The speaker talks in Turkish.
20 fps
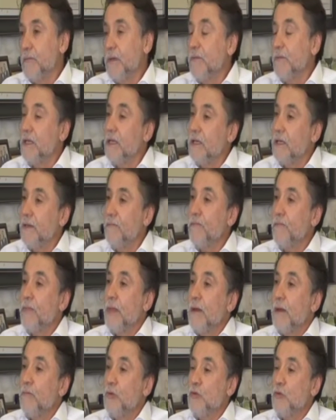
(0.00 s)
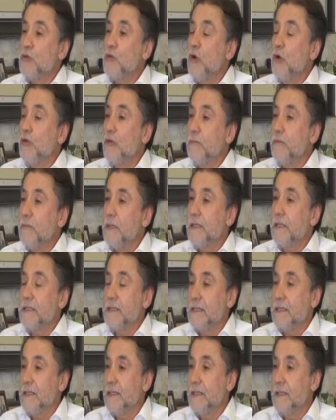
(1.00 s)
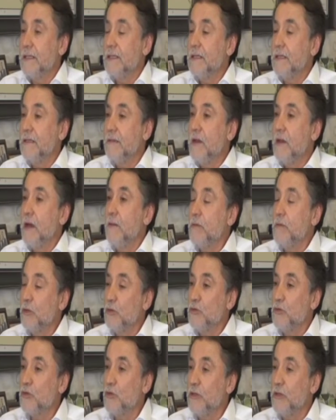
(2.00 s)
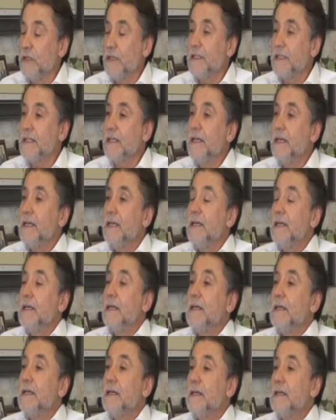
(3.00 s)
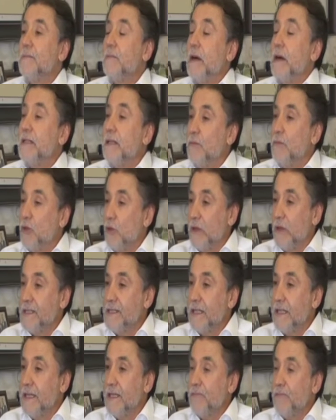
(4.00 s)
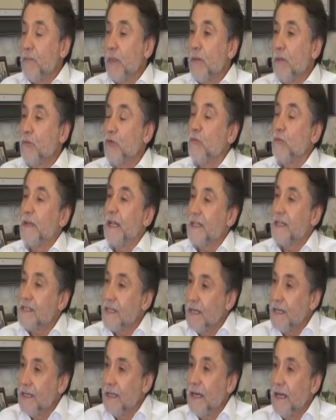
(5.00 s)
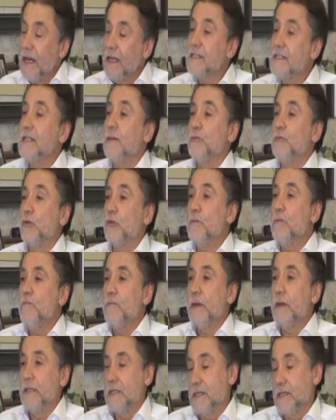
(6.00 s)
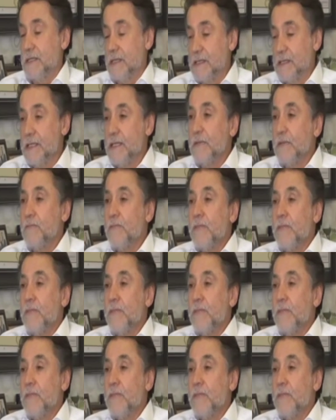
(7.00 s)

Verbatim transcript: Tabii ki bu son bir e, veya bir küsur yıldır e, pandemi dolayısıyla bunu biraz da az yapıyorum açıkçası.